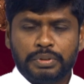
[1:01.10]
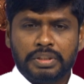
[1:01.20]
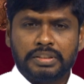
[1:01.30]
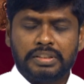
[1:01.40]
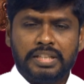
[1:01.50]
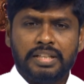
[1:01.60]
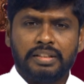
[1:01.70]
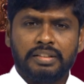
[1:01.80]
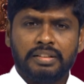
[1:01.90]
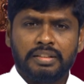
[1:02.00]
புத்தகத்திலே
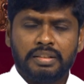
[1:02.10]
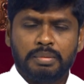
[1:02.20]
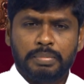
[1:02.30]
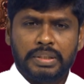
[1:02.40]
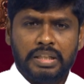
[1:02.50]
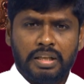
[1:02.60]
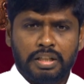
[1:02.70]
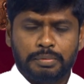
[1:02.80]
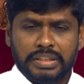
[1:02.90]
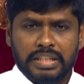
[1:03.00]

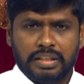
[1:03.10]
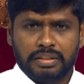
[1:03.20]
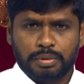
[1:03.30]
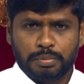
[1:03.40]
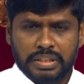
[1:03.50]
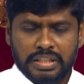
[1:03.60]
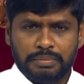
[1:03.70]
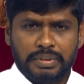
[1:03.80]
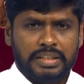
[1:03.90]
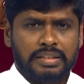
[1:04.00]
பதினாறாவது அதிகாரத்தினுடைய
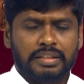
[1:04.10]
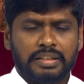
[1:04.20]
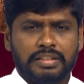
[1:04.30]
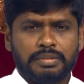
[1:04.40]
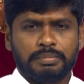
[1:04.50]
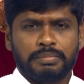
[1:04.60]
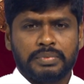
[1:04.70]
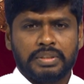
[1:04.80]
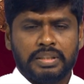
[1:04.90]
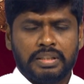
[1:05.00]
விளக்கங்களையும்
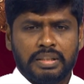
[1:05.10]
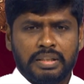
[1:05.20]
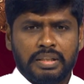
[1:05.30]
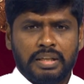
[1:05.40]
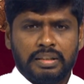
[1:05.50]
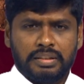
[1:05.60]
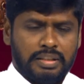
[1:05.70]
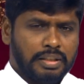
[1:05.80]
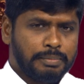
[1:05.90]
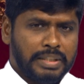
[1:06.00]
அதை
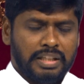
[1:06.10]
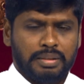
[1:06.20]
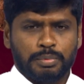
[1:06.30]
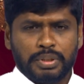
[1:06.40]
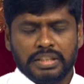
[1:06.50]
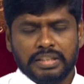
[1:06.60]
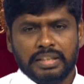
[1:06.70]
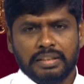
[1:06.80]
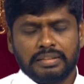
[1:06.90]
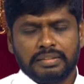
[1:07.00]
எளிமையான
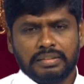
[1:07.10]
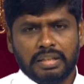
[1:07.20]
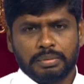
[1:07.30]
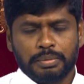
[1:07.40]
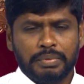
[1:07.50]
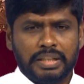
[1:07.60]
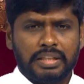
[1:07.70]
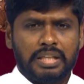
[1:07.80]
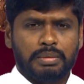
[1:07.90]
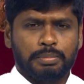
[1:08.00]
முறையிலே நாம்
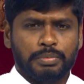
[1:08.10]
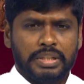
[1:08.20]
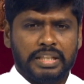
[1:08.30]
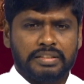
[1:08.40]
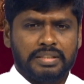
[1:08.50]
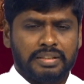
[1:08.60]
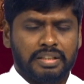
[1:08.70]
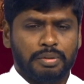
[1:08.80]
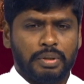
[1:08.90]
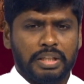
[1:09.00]
இவ்வாறெல்லாம் நம்முடைய
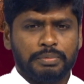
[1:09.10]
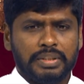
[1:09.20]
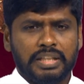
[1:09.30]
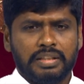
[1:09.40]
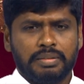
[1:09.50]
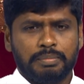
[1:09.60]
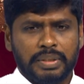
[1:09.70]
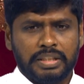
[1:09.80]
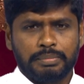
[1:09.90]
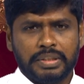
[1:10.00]
அன்றன்ற வாழ்விலே
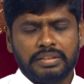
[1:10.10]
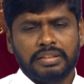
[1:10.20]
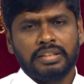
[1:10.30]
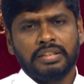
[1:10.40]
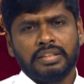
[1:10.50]
பயன்படுத்தி